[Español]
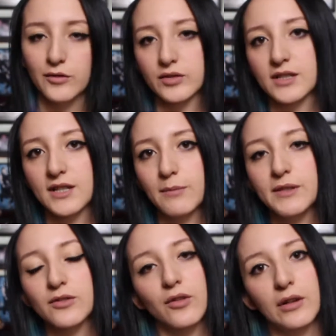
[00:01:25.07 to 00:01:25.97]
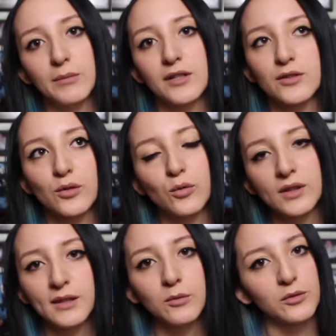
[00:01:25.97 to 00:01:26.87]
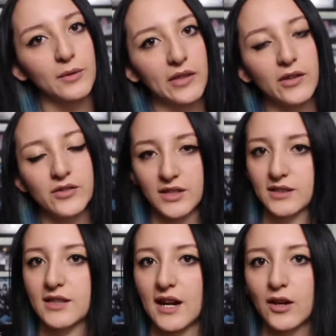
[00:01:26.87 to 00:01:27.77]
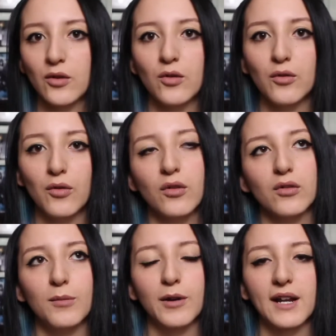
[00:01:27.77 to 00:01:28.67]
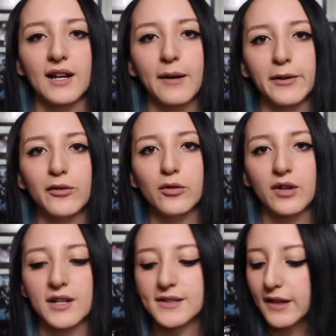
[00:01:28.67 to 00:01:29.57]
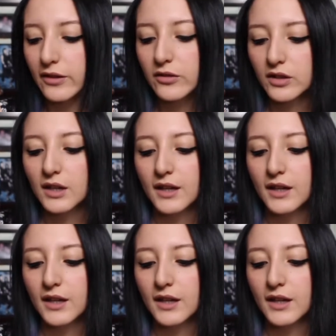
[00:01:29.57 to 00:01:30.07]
No sé si han visto en mis últimos videos que traigo como que el cabello rizado.